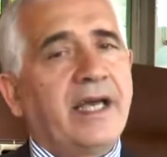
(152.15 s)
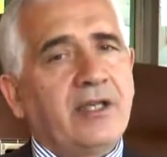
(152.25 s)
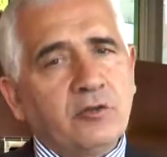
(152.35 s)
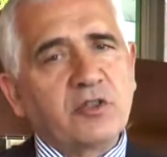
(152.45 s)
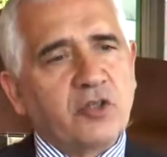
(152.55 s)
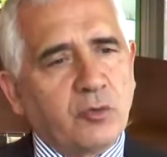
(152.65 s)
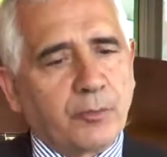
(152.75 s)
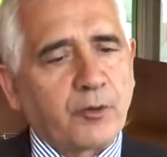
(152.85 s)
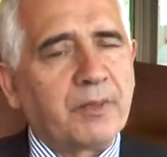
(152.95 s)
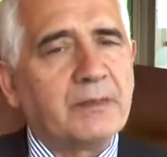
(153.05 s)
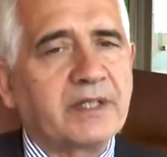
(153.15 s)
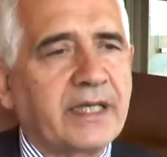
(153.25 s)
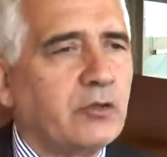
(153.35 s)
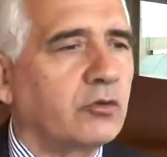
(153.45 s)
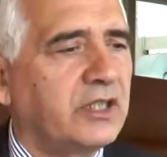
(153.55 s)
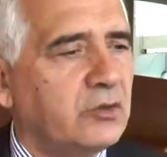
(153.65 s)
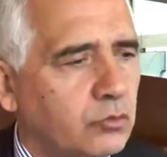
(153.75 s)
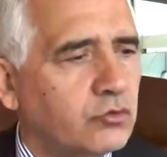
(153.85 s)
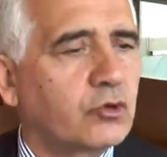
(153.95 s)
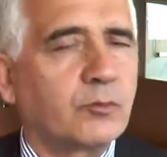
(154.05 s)
e dove c'è un problema che io
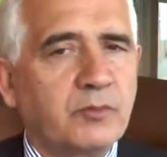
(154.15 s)
denuncio